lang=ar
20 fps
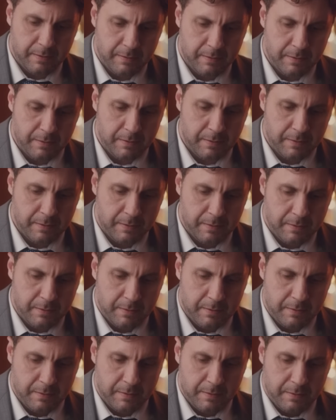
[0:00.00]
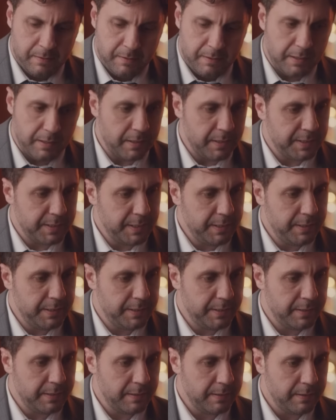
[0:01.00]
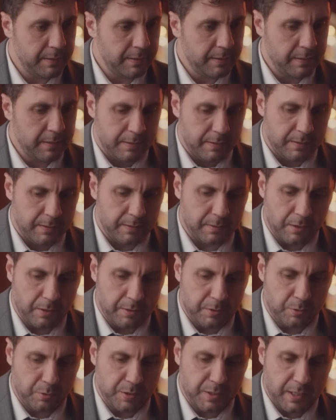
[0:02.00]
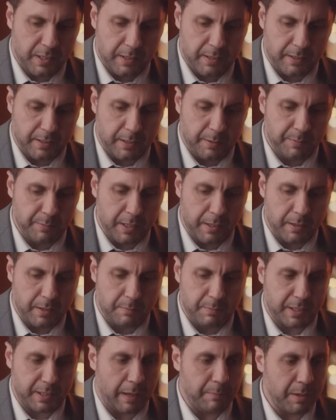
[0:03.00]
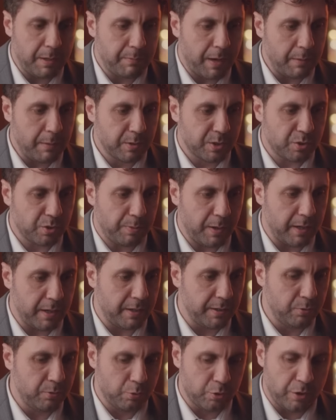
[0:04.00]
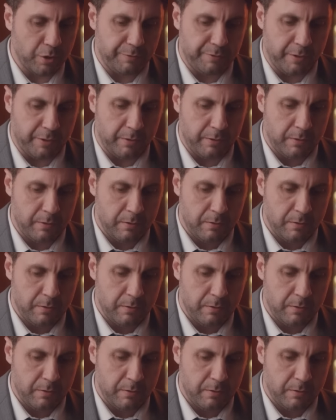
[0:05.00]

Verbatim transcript: باريس يا لذيذ انت قريته ازاي يا كريم ده انا بتعامل معاه من الصبح على انه شفره